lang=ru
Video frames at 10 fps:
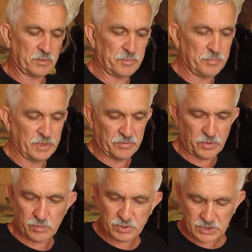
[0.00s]
Мы
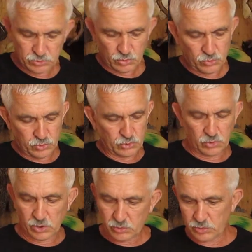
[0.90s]
перевернем сейчас в другую
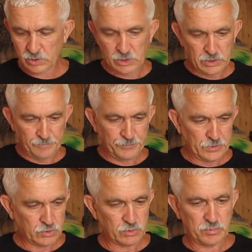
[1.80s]
сторону,
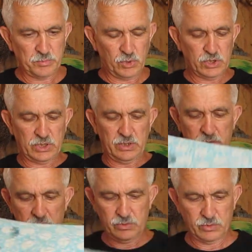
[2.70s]
чтобы больше
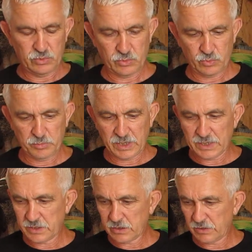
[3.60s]

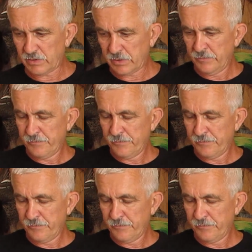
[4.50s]
убрать этого.